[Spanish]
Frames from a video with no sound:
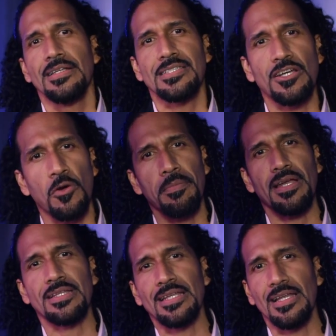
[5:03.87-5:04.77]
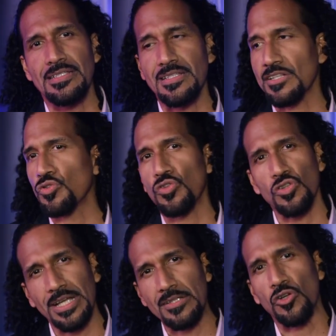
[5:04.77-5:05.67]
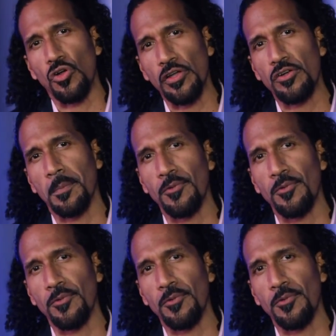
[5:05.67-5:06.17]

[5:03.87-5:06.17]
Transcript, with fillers: se convierte en el Instituto Tecnológico